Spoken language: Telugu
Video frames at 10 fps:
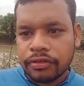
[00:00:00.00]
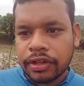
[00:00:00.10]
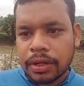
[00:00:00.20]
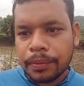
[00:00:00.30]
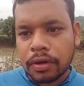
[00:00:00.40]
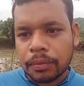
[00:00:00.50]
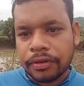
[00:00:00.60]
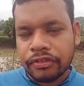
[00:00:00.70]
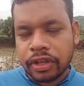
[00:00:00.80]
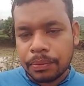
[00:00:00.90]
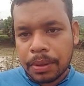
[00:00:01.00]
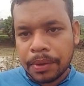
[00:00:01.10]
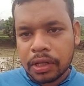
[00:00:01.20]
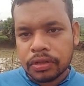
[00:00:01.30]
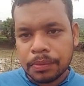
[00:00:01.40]
ఫీ ఒక ఫీ
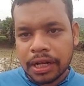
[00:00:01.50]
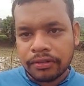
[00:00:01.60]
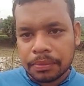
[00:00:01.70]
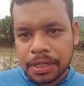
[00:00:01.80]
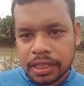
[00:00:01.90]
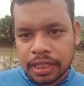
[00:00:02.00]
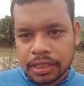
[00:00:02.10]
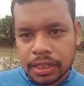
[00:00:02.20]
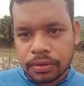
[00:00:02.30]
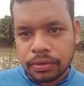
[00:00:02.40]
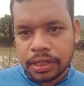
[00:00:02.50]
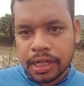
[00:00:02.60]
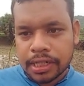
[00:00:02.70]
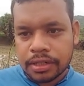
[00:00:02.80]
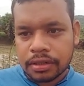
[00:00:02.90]
పేమెంట్ అయితే వచ్చి మీరు వెబ్సైట్ చెక్ చేసుకోండి
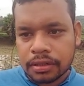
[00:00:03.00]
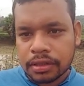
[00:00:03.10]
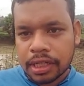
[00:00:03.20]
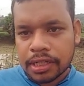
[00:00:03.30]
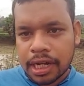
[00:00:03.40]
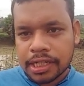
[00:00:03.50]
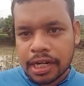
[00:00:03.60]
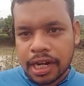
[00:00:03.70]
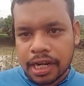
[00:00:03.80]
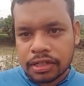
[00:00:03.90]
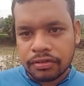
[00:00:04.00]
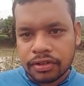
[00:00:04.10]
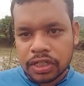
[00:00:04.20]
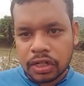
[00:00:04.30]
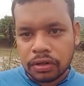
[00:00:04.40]
నెక్స్ట్ నెక్స్ట్ ఆచార్య నాగార్జున
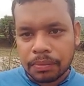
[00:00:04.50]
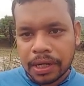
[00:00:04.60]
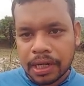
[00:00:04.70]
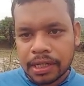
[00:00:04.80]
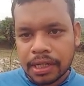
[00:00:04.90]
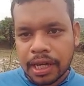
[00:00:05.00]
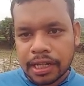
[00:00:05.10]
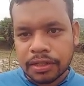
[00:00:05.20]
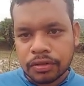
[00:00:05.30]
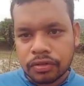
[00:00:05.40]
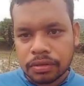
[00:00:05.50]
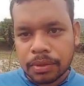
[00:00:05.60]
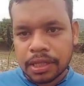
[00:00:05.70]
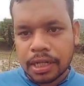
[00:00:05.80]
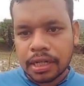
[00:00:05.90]
యూనివర్సిటీ కూడా మనకైతే ఎగ్జామ్స్ కోసం
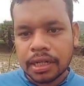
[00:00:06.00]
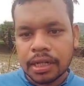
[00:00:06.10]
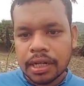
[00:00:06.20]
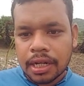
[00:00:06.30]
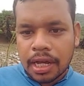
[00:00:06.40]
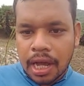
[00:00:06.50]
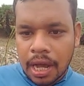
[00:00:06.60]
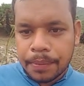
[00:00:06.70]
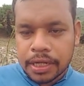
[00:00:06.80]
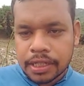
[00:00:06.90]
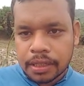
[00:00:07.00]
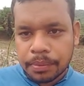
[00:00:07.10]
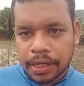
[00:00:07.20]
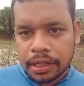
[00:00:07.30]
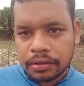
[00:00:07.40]
అయితే అప్డేట్స్ అయితే
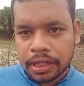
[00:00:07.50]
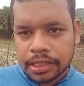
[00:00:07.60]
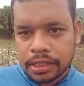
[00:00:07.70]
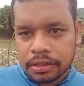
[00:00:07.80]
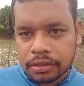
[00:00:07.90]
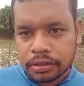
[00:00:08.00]
పెట్టారు నెక్స్ట్